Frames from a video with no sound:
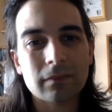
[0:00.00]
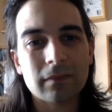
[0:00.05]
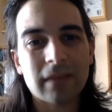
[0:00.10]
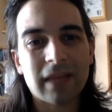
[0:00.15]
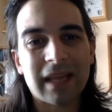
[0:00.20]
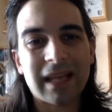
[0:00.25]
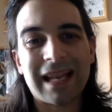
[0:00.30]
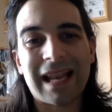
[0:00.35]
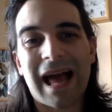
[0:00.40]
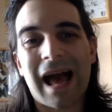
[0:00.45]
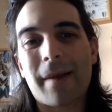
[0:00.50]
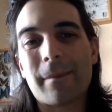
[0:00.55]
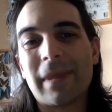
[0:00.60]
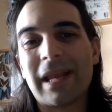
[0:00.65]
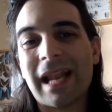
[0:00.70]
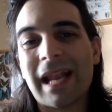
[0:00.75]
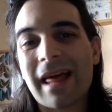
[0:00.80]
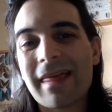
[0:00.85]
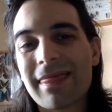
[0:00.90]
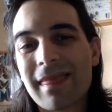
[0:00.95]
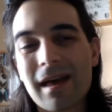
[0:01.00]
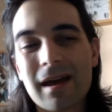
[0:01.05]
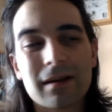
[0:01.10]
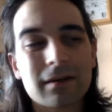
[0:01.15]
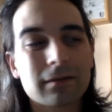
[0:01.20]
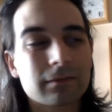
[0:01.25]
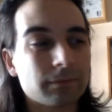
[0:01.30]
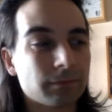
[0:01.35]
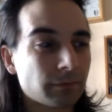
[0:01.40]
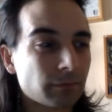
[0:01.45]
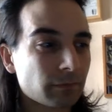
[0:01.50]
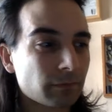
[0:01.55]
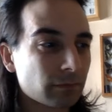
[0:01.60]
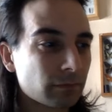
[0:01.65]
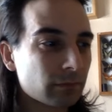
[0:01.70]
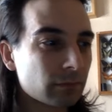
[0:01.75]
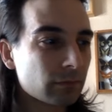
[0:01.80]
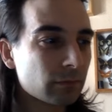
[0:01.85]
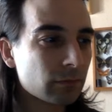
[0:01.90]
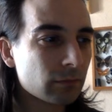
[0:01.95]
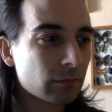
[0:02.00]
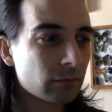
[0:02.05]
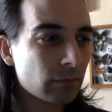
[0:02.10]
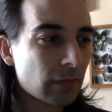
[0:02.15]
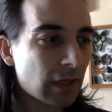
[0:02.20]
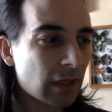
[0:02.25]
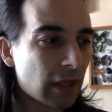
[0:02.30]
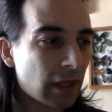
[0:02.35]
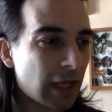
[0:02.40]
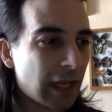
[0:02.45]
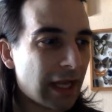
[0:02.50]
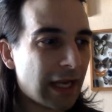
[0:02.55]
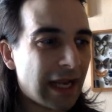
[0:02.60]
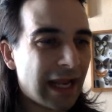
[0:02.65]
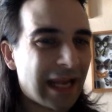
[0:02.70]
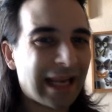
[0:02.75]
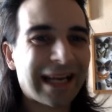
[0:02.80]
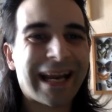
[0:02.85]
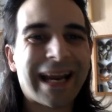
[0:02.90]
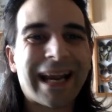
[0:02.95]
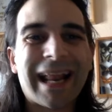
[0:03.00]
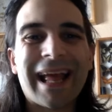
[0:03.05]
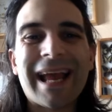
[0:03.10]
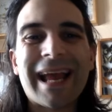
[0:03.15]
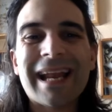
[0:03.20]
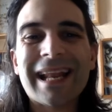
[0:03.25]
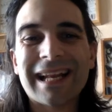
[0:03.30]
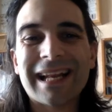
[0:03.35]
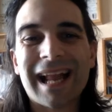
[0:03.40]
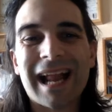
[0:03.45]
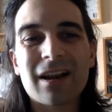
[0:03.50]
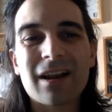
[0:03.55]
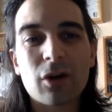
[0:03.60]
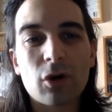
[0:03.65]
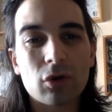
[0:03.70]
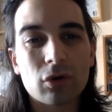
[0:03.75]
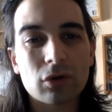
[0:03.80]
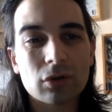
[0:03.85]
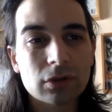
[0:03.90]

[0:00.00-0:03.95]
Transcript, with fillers: la amenaza el, creer en algo,